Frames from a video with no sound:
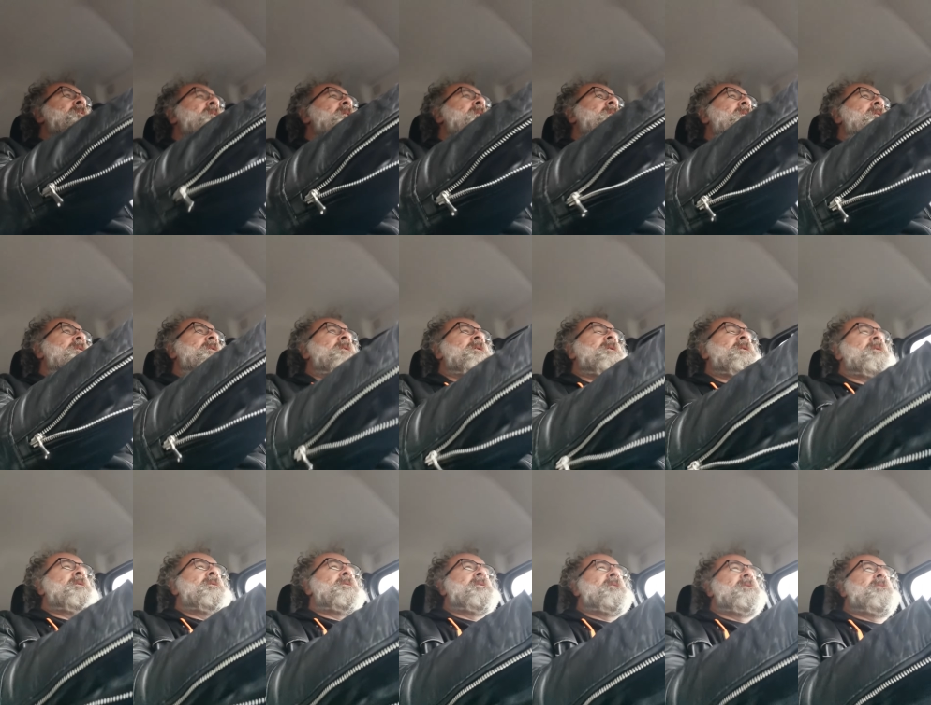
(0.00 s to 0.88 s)

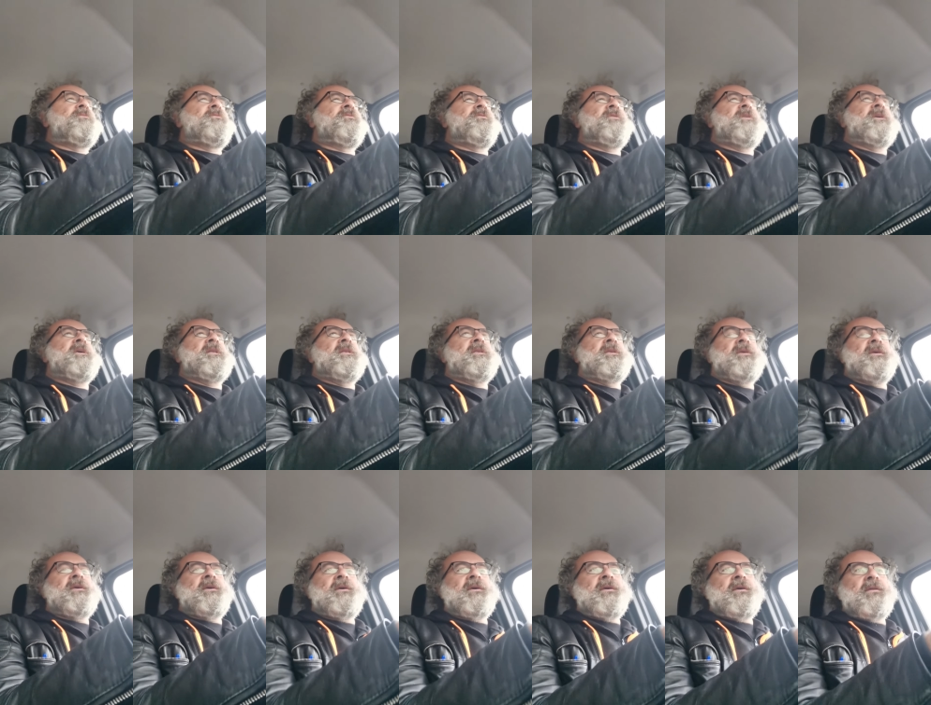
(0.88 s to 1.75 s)
Eh, i
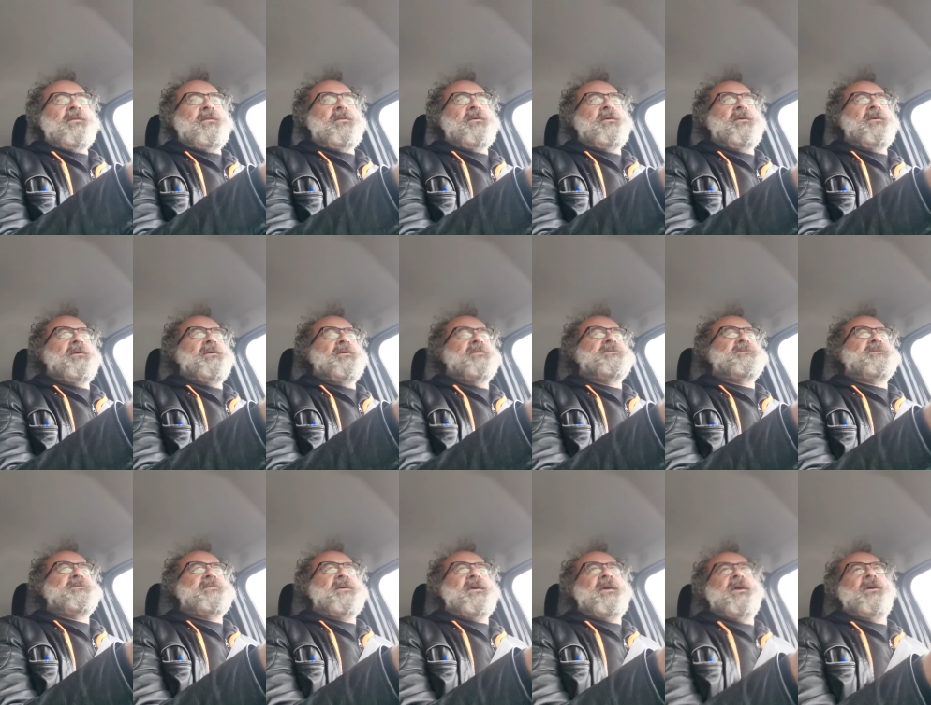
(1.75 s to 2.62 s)
figli di
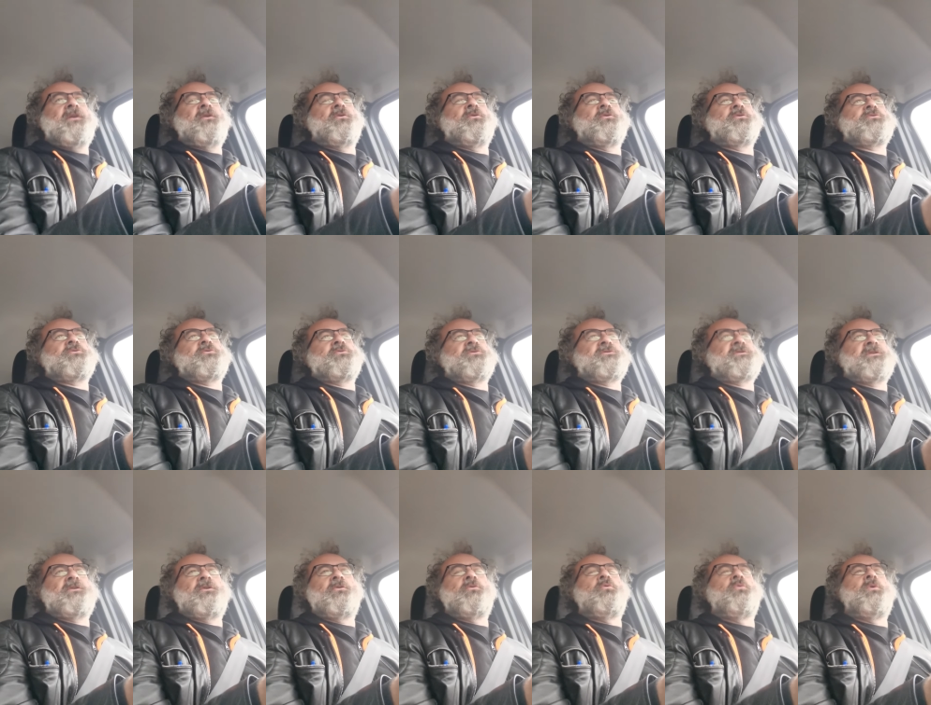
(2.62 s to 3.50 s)
Steno sono
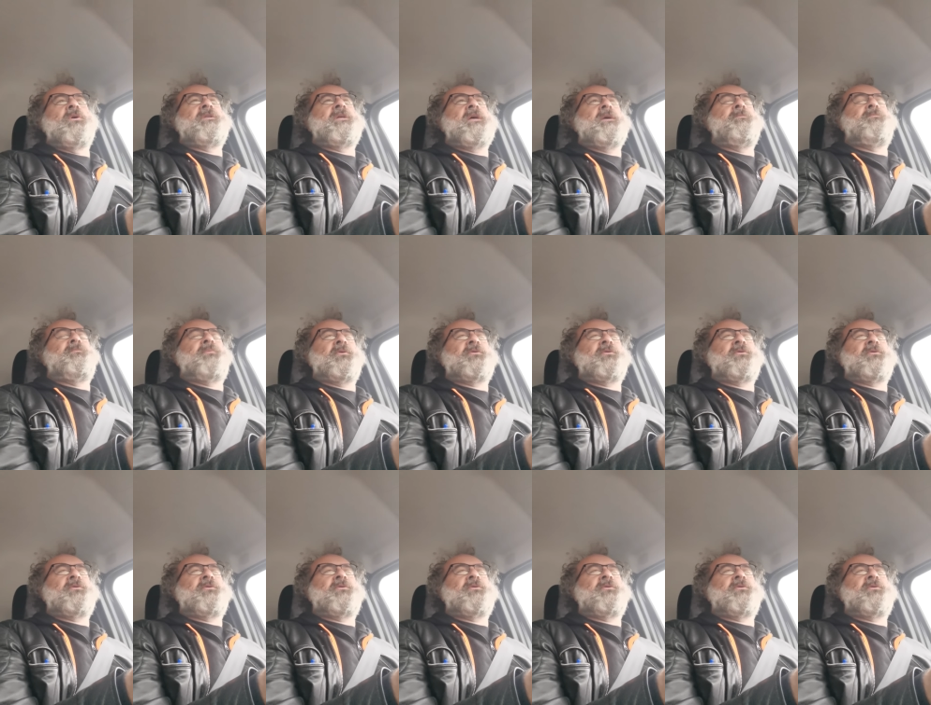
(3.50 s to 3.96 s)
stati due dei